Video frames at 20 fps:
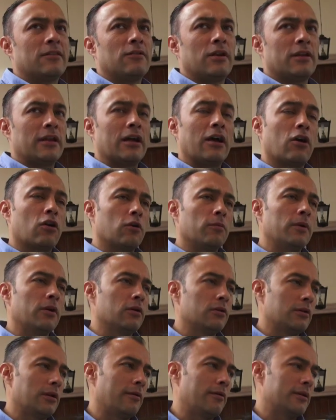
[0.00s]
No han llegado
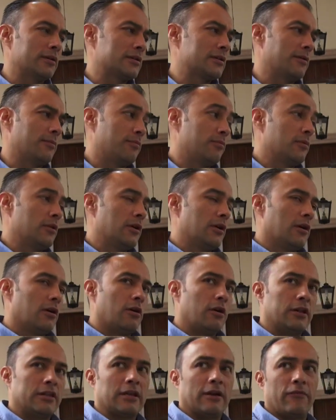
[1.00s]
conmigo, la verdad es que
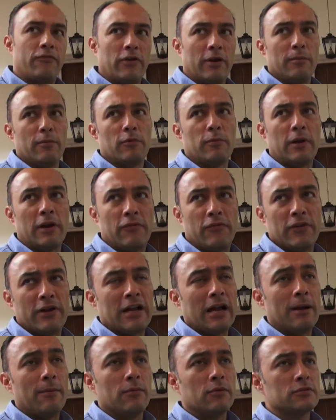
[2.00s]
ahorita fuimos,
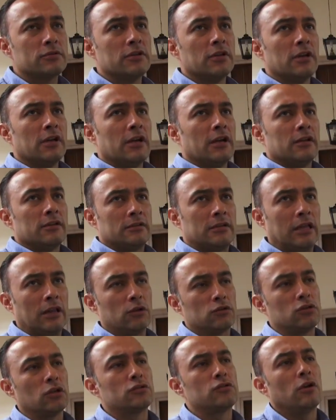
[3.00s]
verificamos,
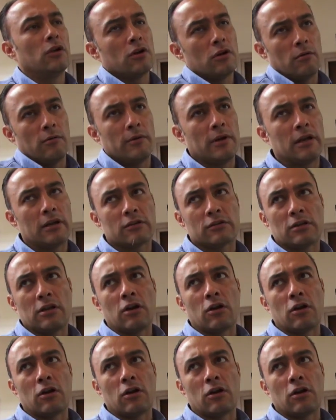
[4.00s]
tenemos el suelo como bien,